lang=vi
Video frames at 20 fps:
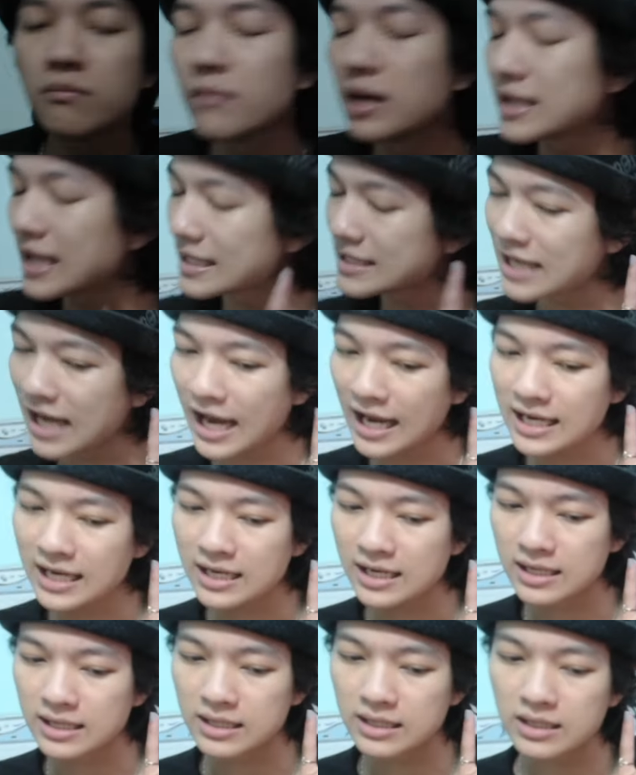bên tay trái
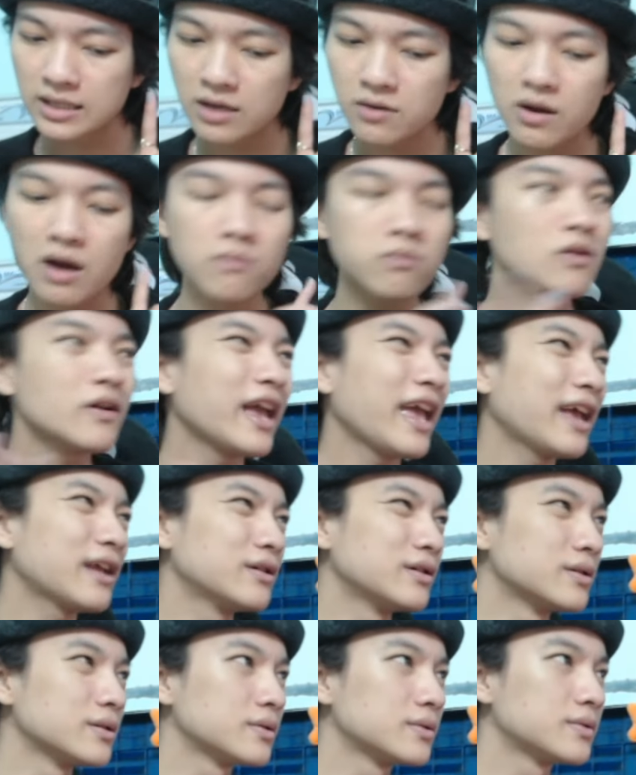này nè. Chứ không có nghe
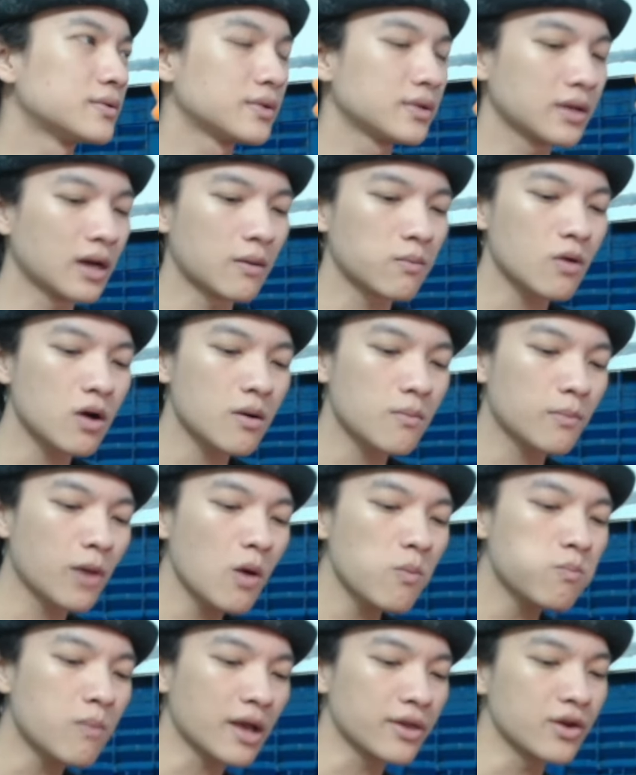được. Không có
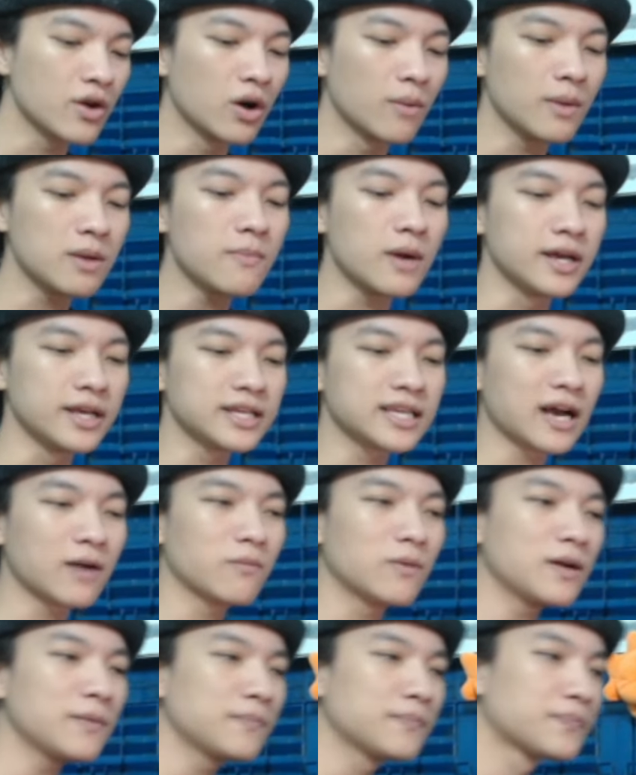lúc mà vừa mới bị
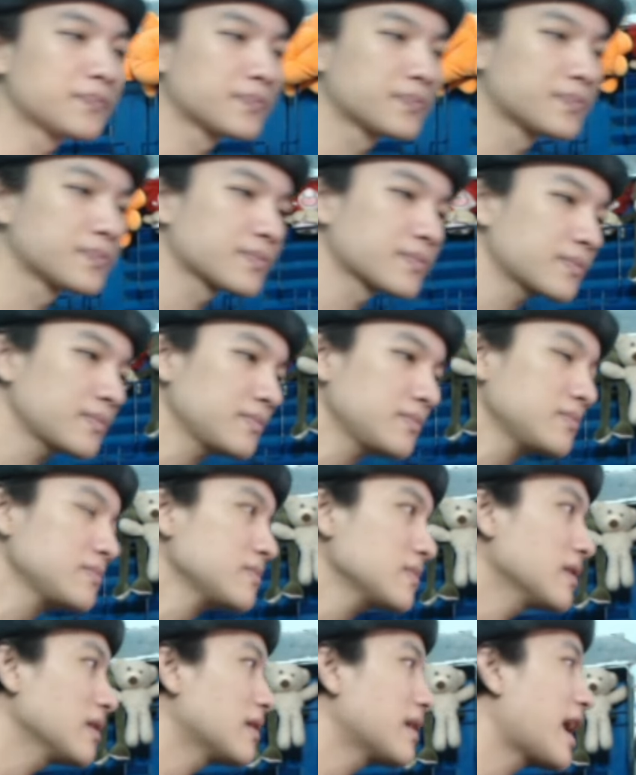xong á.
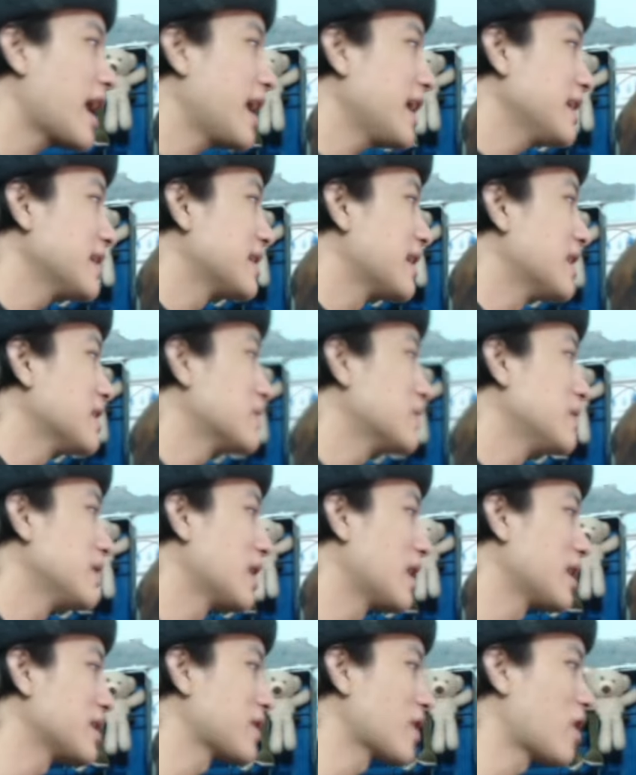Đây, để tôi
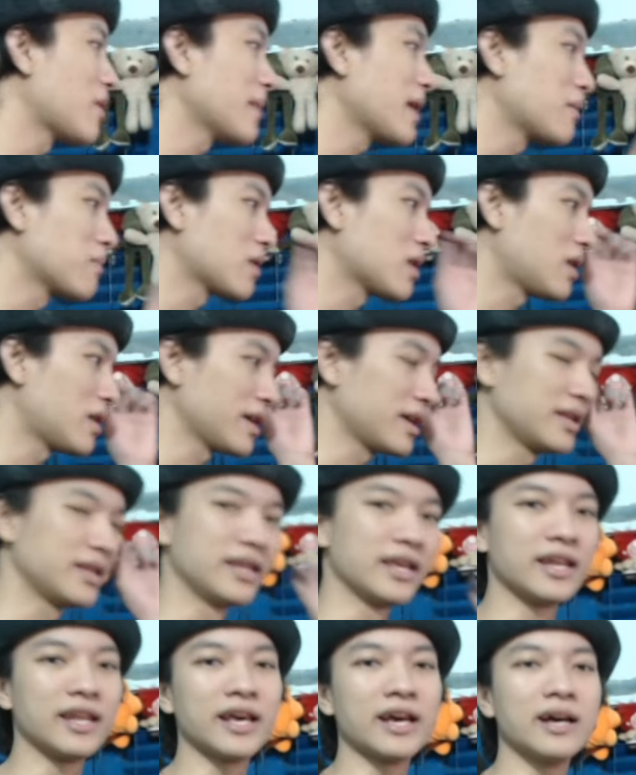cho mấy ông coi,
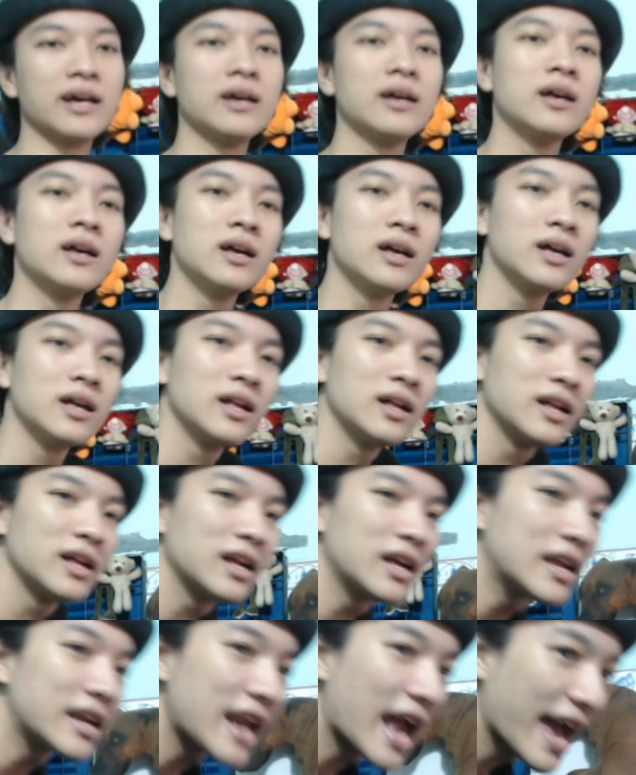nhìn nè.
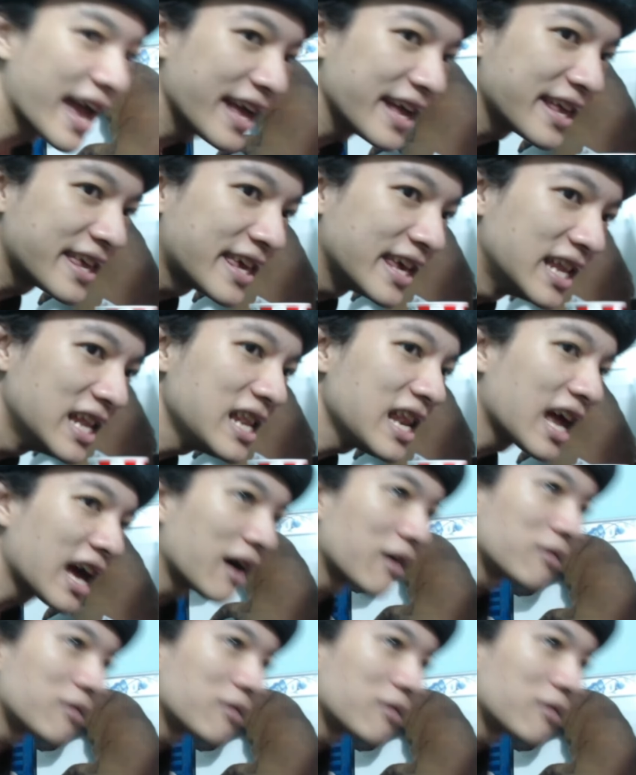Đây chính là